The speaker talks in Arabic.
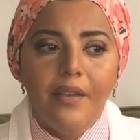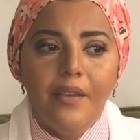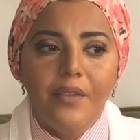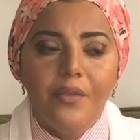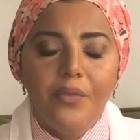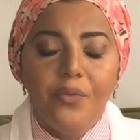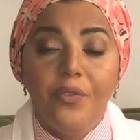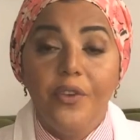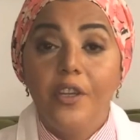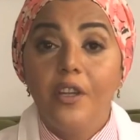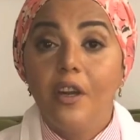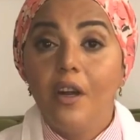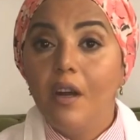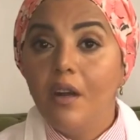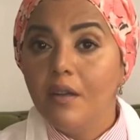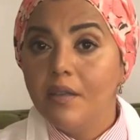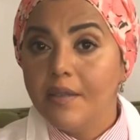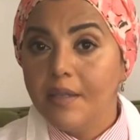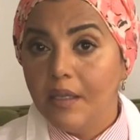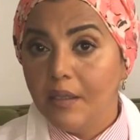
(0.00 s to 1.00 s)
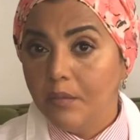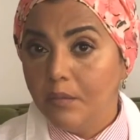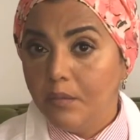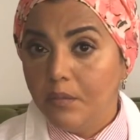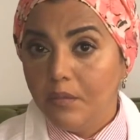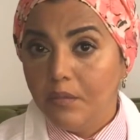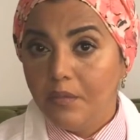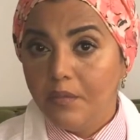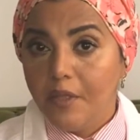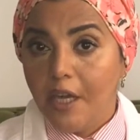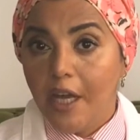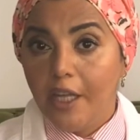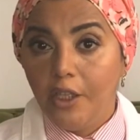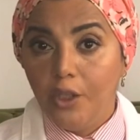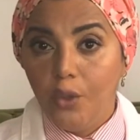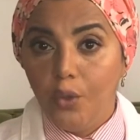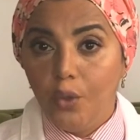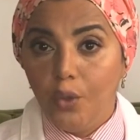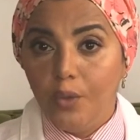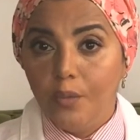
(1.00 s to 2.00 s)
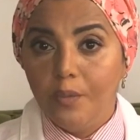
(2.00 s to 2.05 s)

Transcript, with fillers: فراسة عندهم